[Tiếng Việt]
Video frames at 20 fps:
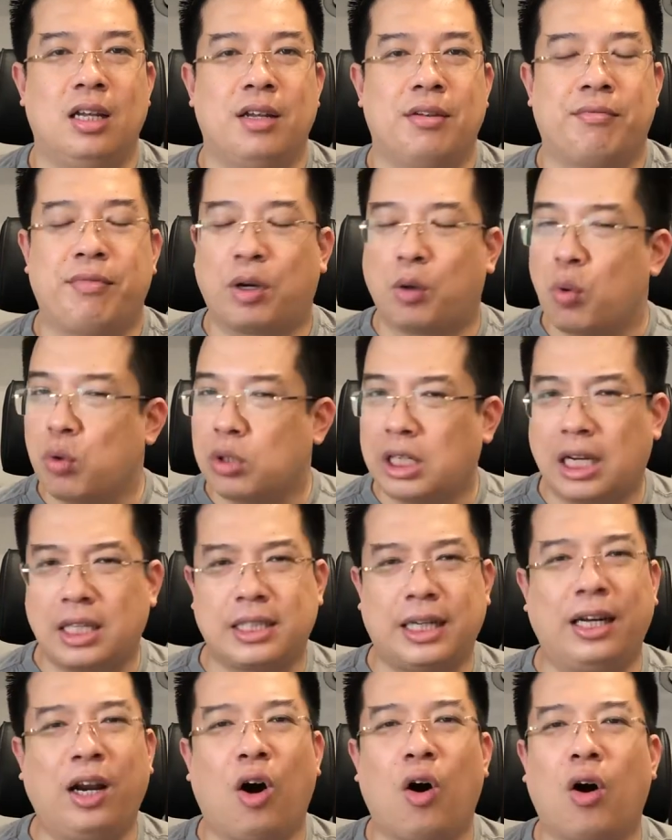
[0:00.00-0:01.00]
Và cũng chắc
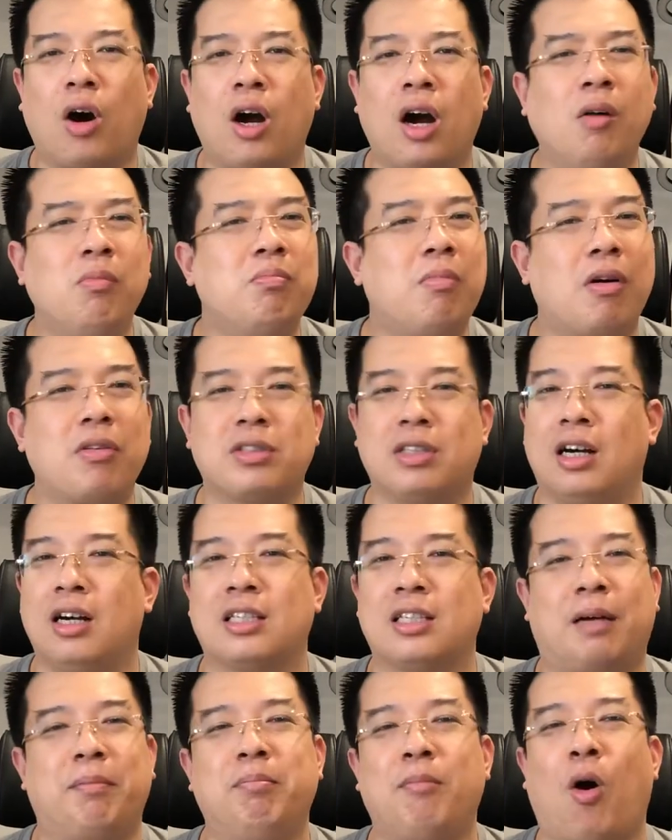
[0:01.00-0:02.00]
chắn là họ không bao giờ
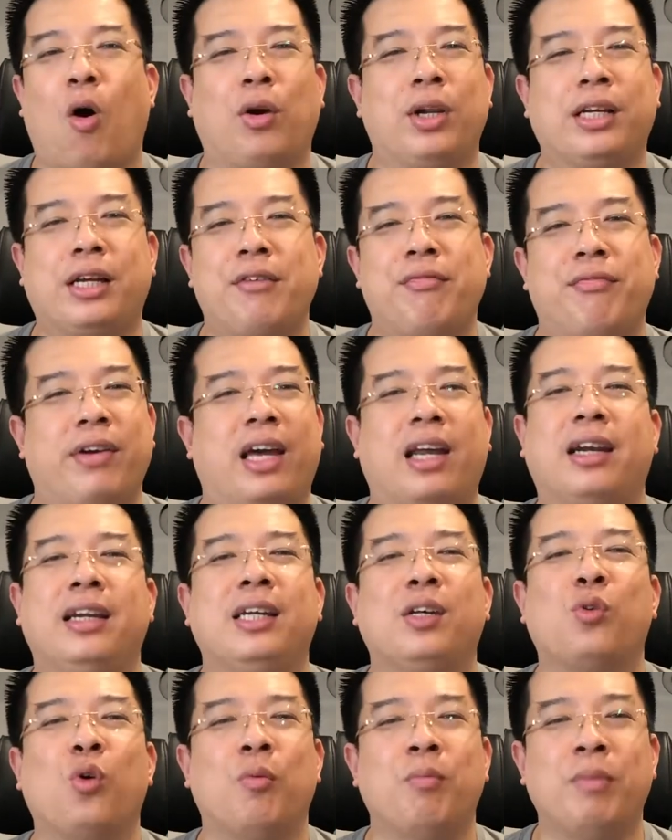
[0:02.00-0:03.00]
dám bỏ đi cái Ferrari
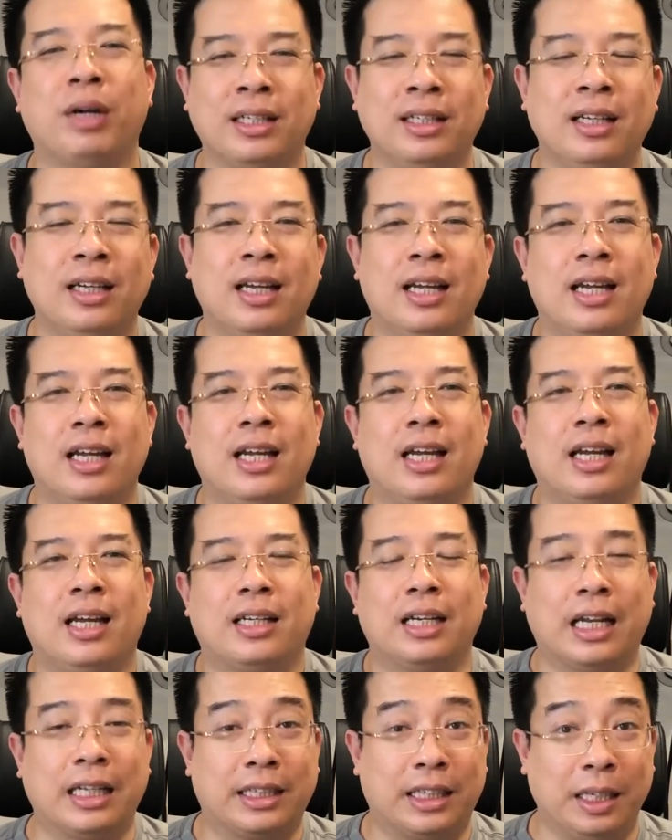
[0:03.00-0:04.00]
của mình
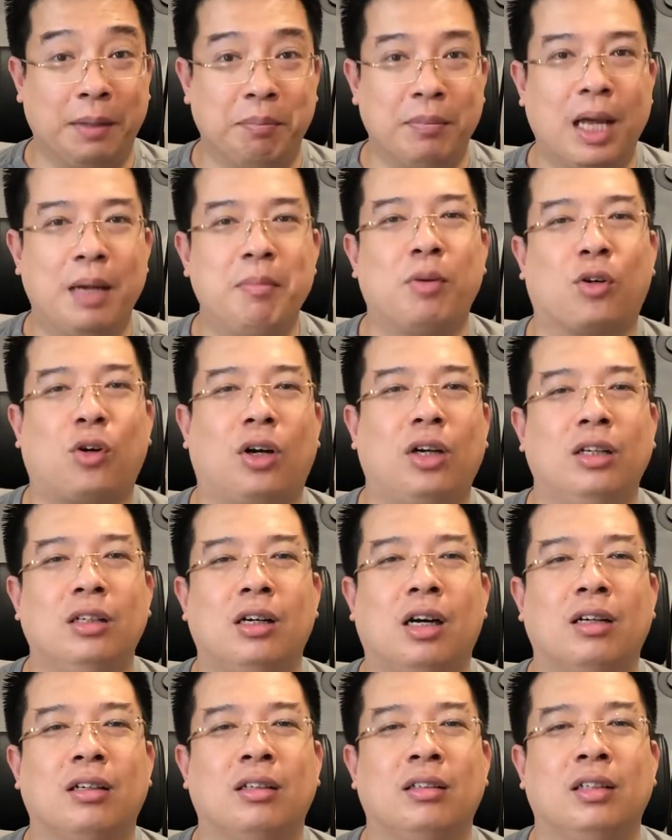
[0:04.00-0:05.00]
để tìm đến một con
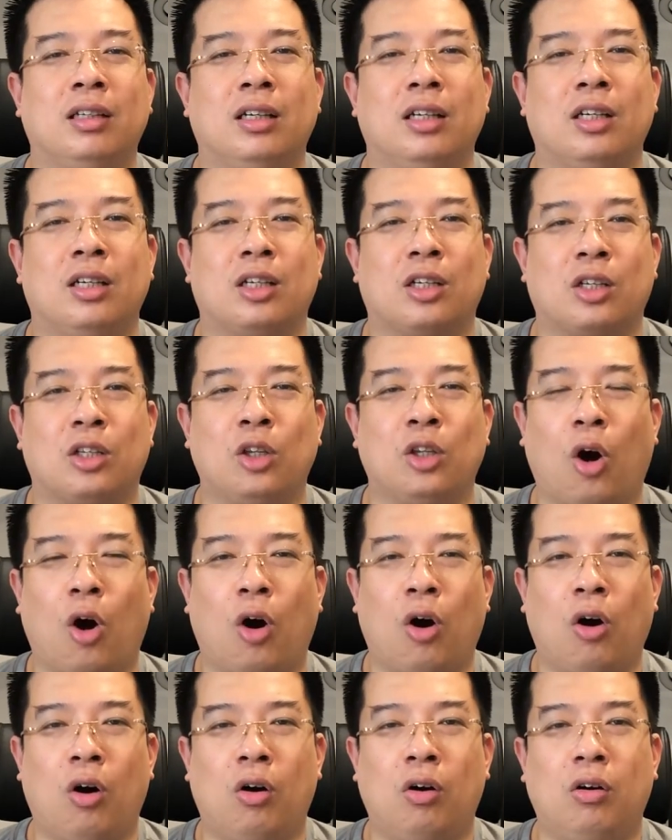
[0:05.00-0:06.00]
đường
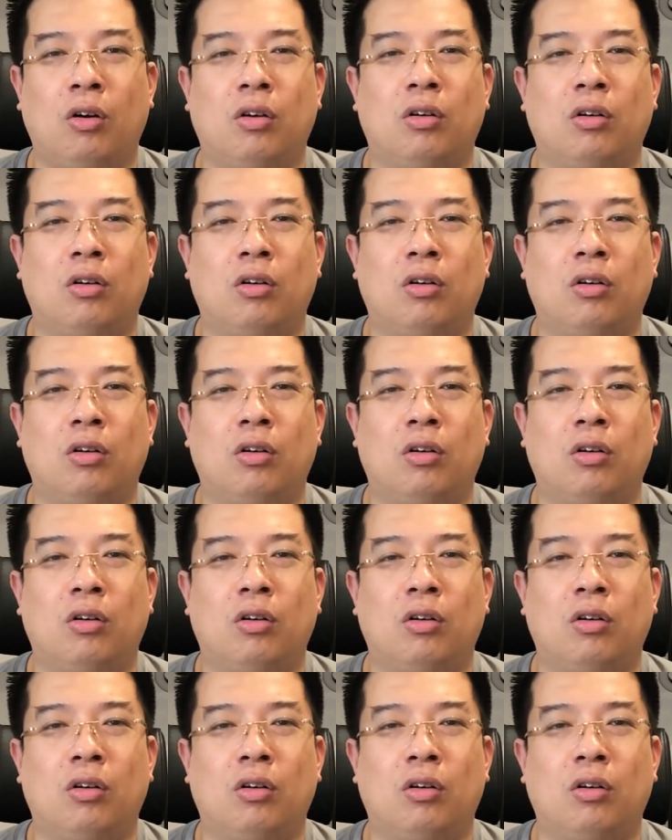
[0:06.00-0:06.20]
nó